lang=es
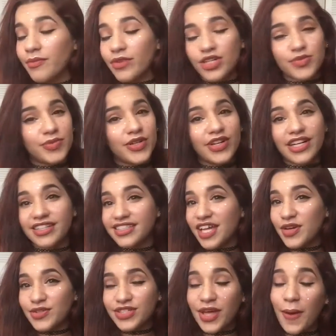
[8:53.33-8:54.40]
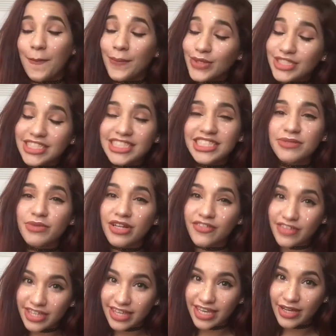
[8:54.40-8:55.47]
Bueno, espero que les haya gustado muchísimo el
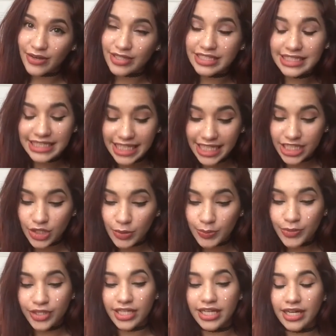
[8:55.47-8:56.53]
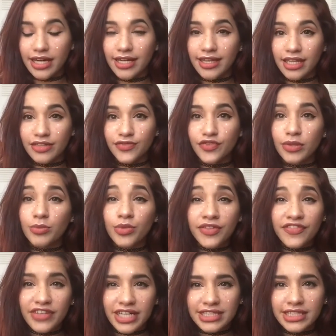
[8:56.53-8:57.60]
video, en serio, porque en realidad fue muy
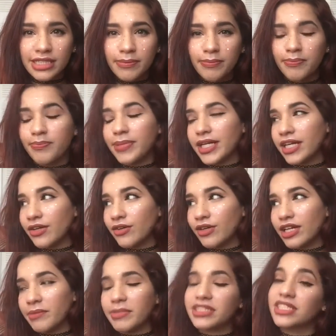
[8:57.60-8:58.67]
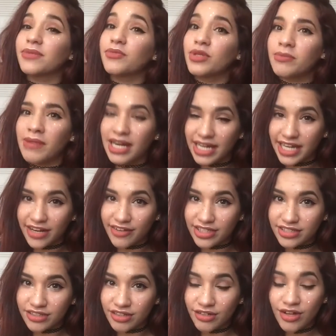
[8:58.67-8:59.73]
fácil, pero la pasé muy mal
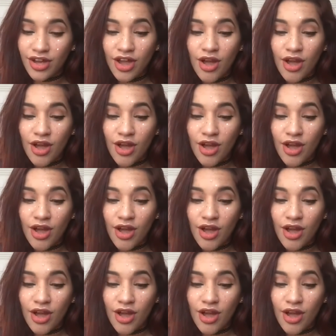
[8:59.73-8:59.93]
grabándolo.